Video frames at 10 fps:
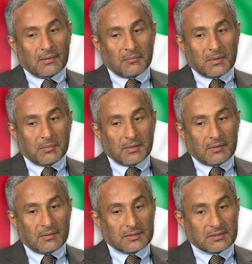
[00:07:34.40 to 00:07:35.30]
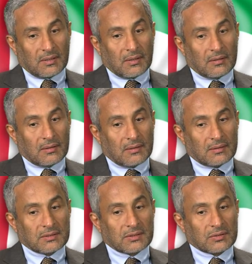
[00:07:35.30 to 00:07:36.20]
Maybe
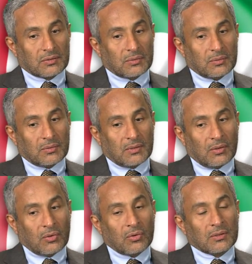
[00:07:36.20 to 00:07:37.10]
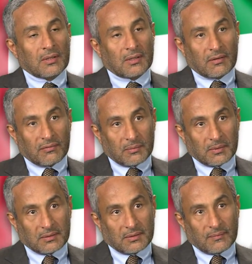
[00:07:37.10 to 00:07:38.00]
strength just to hold the
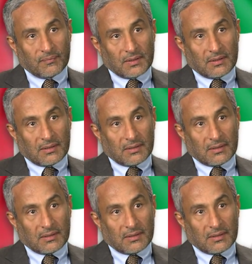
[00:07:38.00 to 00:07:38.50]
government uh,